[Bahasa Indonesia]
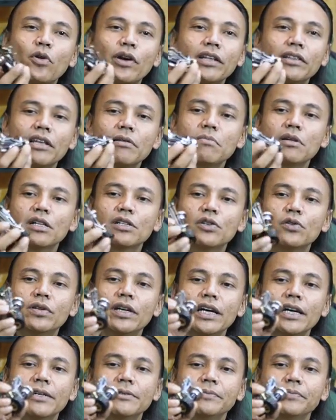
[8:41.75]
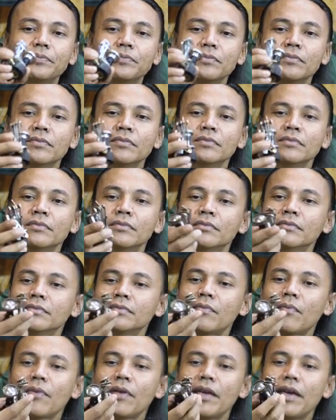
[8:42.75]
pocketable juga.
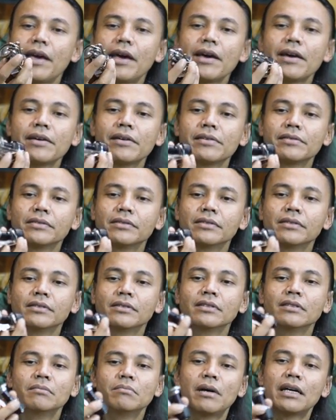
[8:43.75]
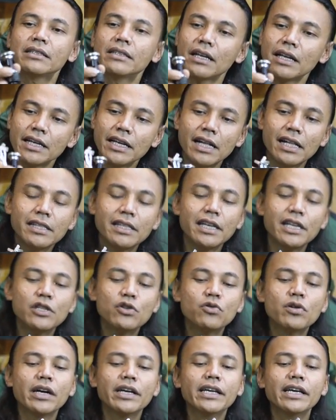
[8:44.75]
Ya. Materialnya
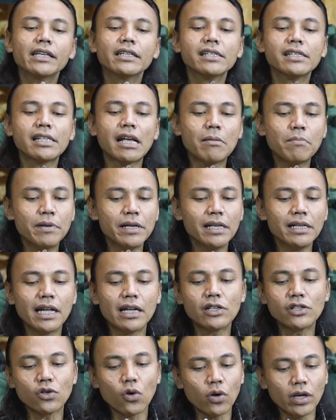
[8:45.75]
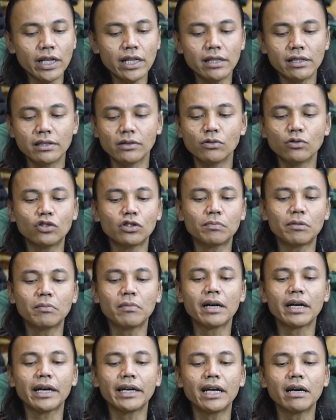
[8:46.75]
juga yang stabil dan solid untuk
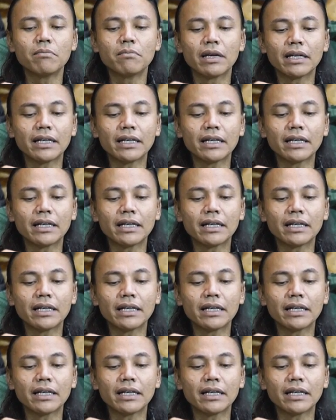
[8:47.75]
pemakaian